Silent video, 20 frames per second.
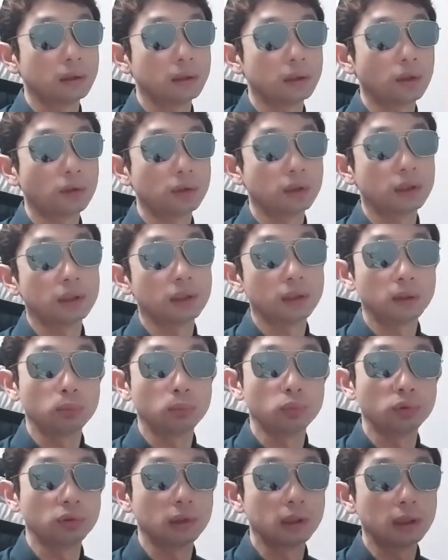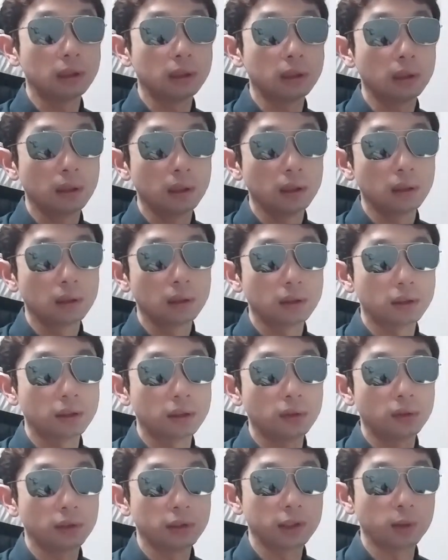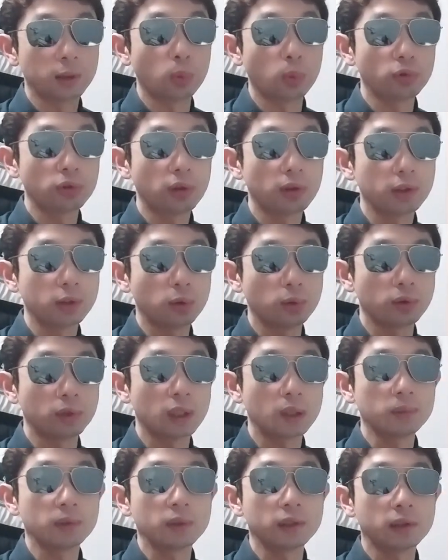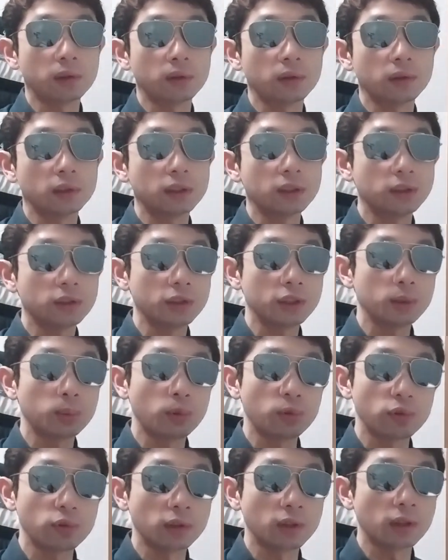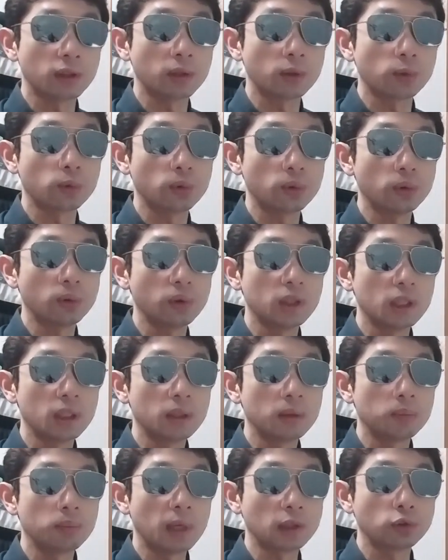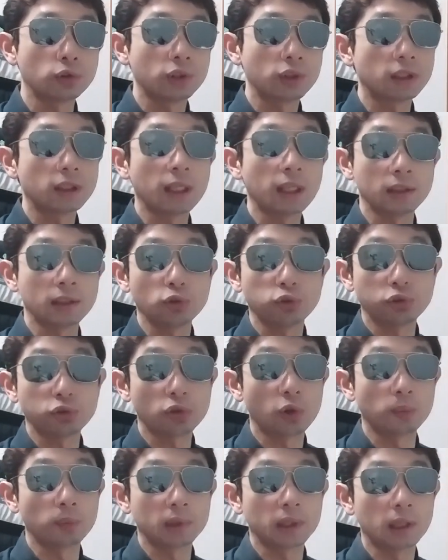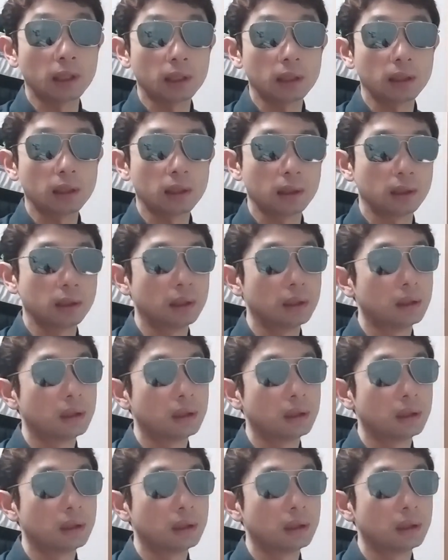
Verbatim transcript: 정치인분이 그 지역에서 봉사활동을 하면서 신천지 봉사단하고 마주치지 않을 수가 없다.